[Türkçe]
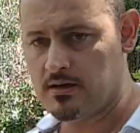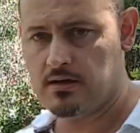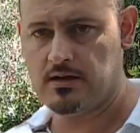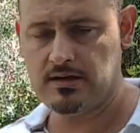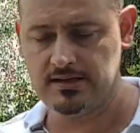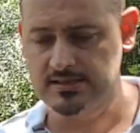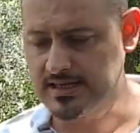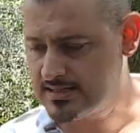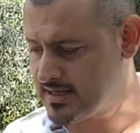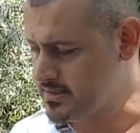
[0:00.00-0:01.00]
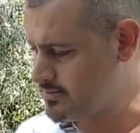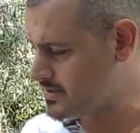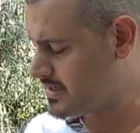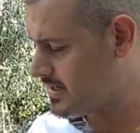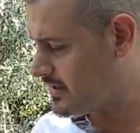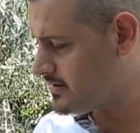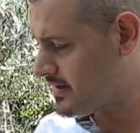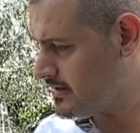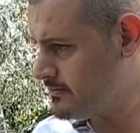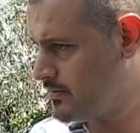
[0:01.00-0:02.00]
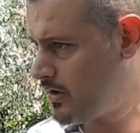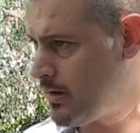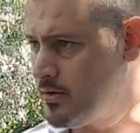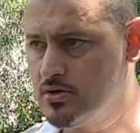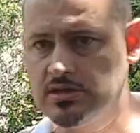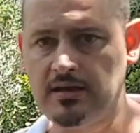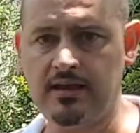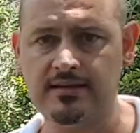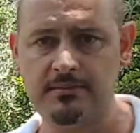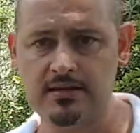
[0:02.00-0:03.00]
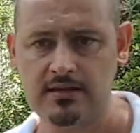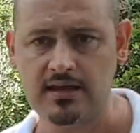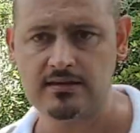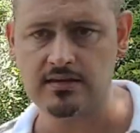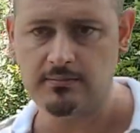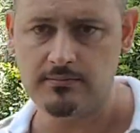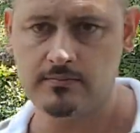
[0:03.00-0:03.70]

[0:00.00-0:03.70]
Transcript: E, isterseniz maskeyi tanıtalım ama önce el demirini getireyim.